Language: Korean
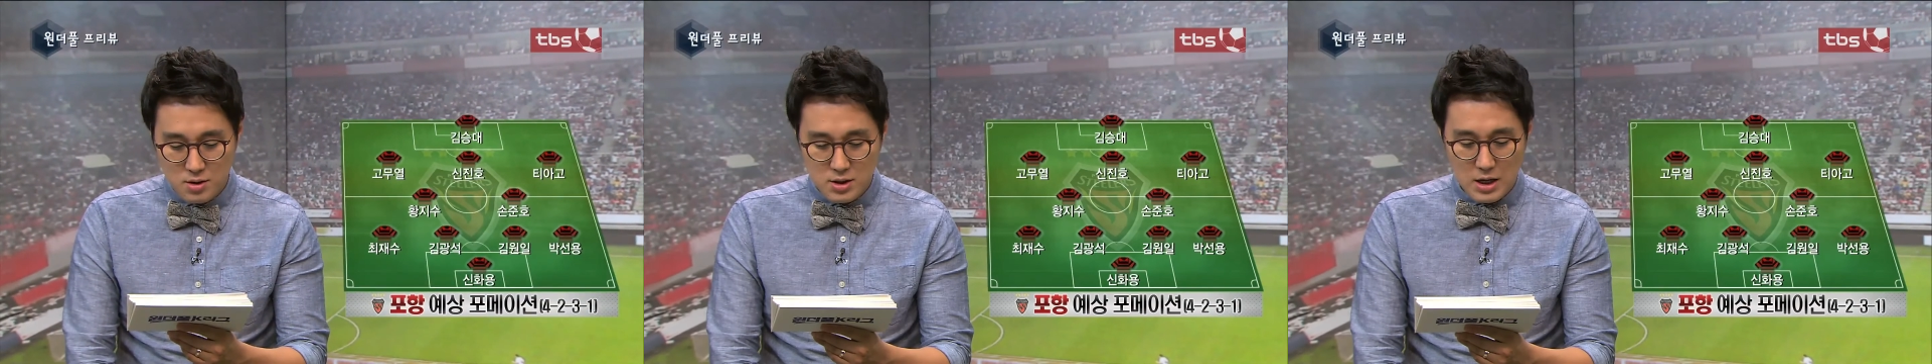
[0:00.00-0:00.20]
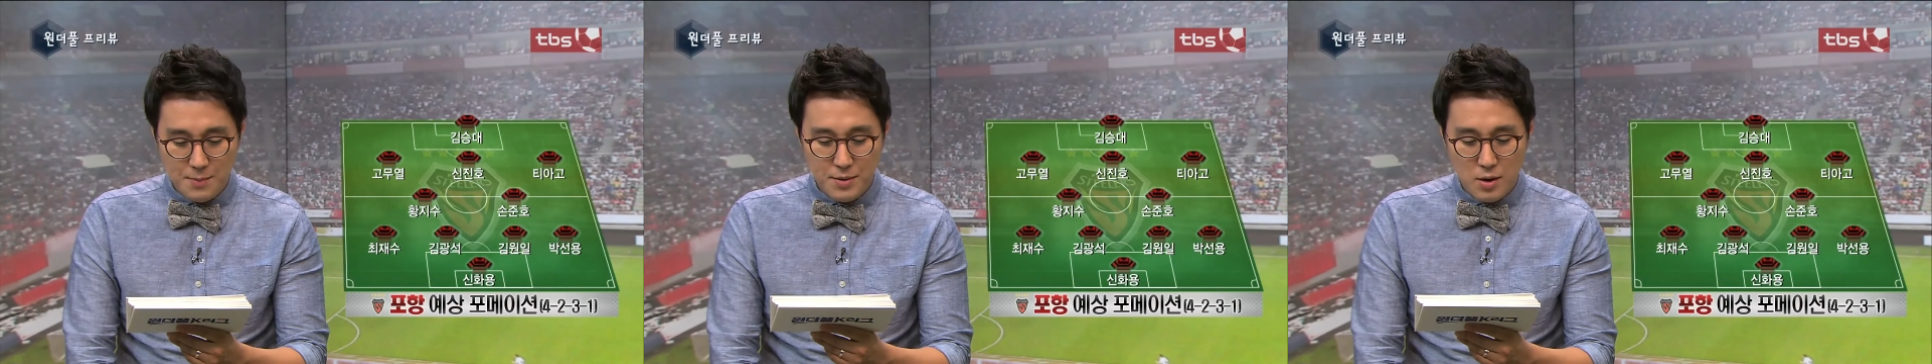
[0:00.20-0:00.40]

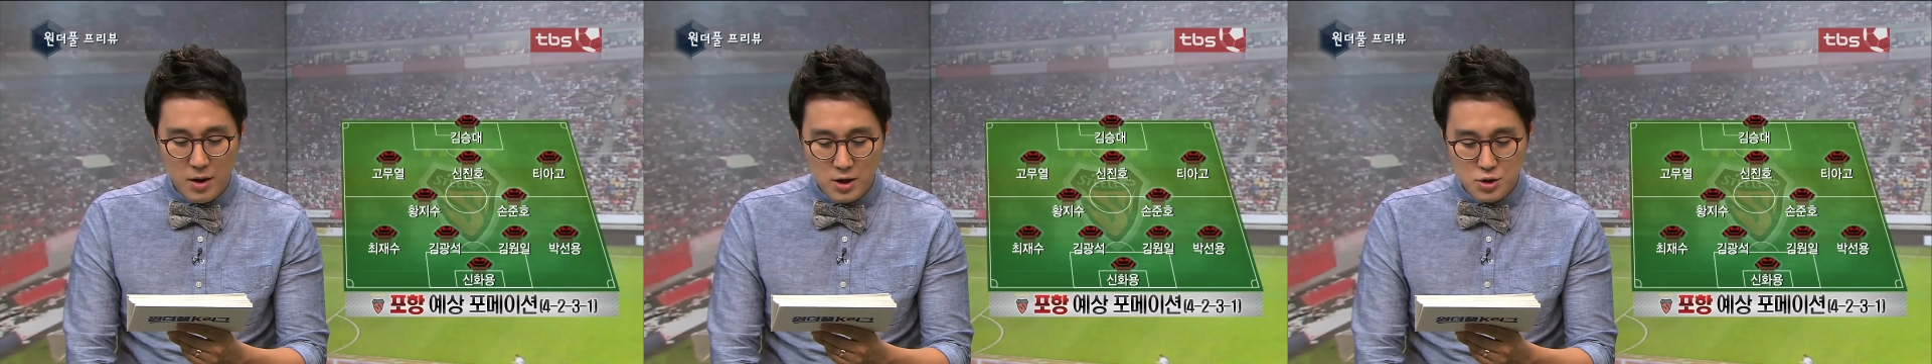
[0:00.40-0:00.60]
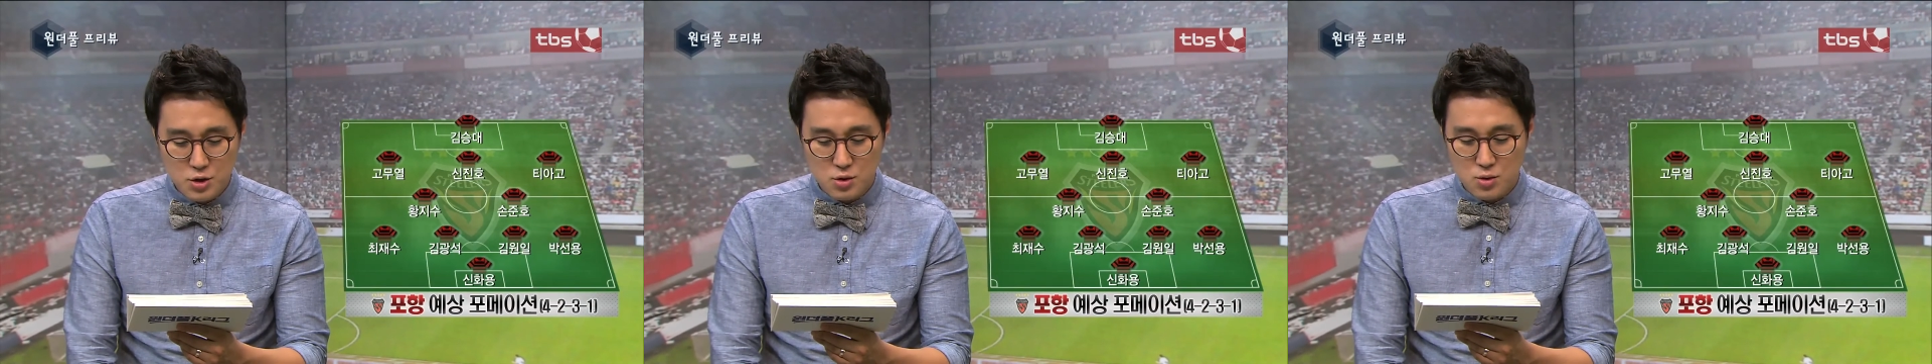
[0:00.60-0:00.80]
그 앞에
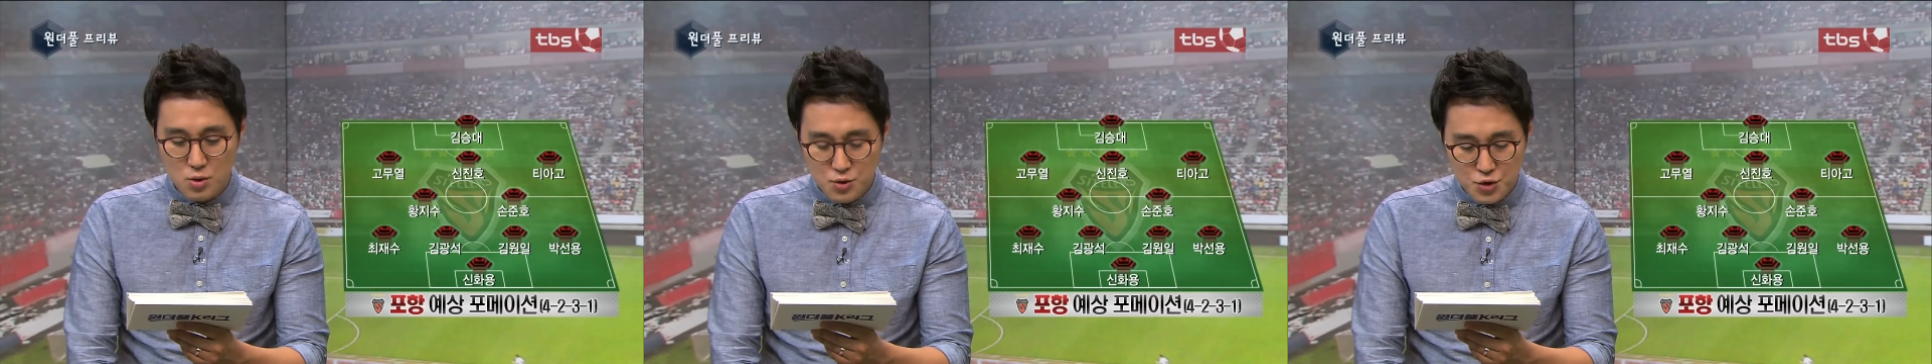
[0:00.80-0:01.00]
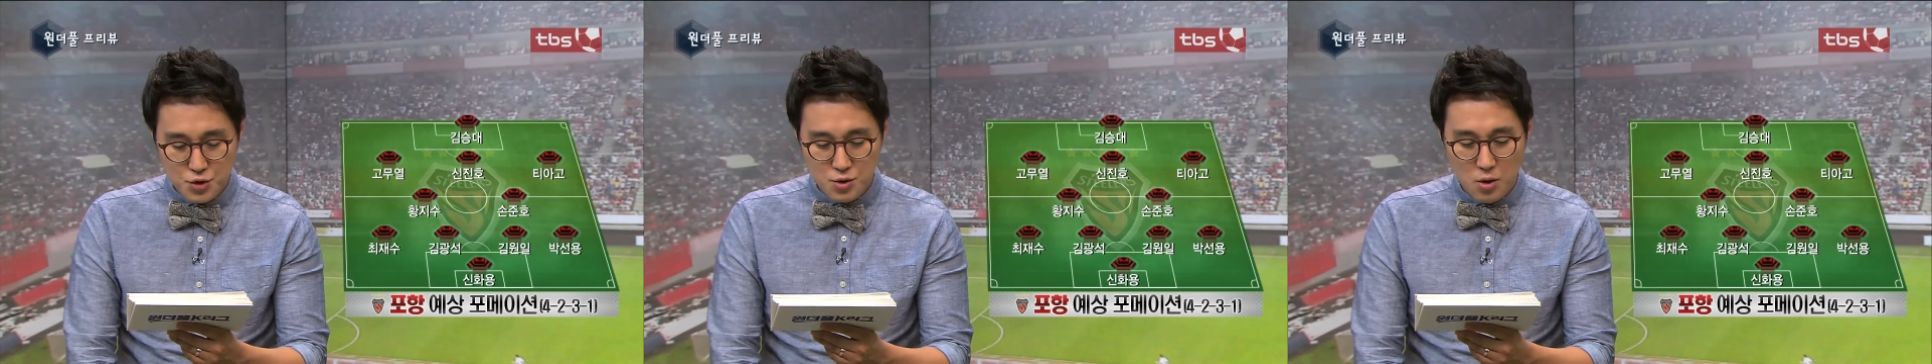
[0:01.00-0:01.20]
황지수,
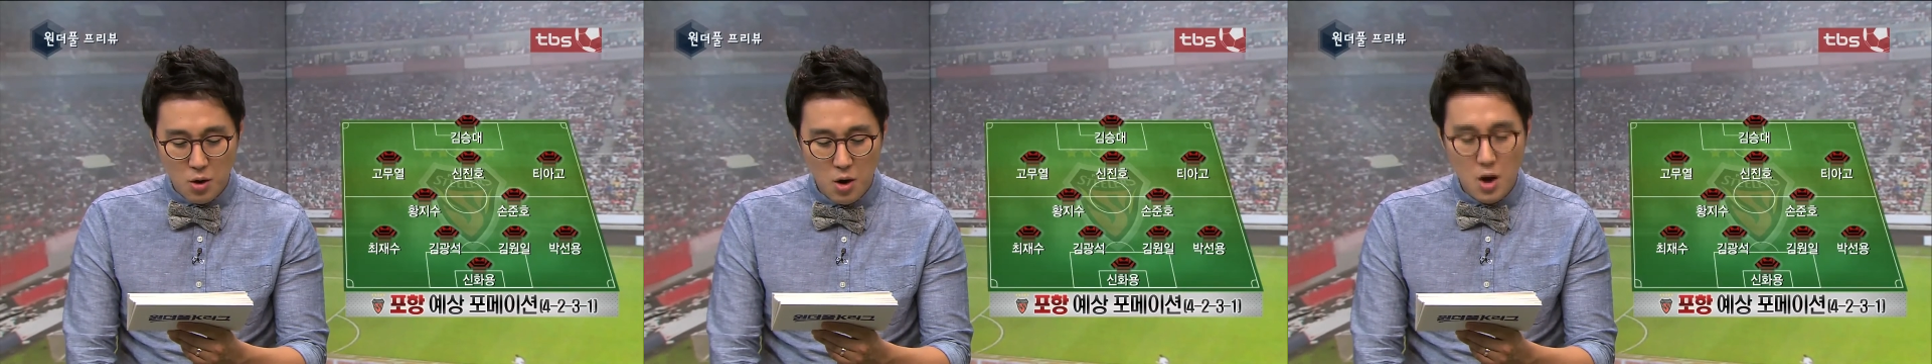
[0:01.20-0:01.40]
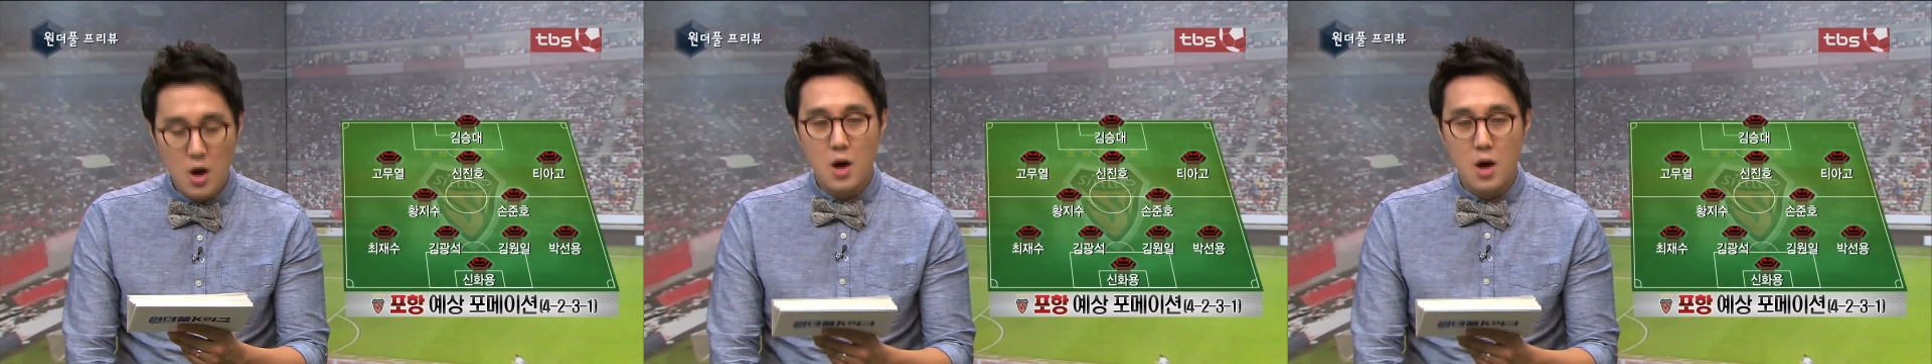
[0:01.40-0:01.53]
손준호,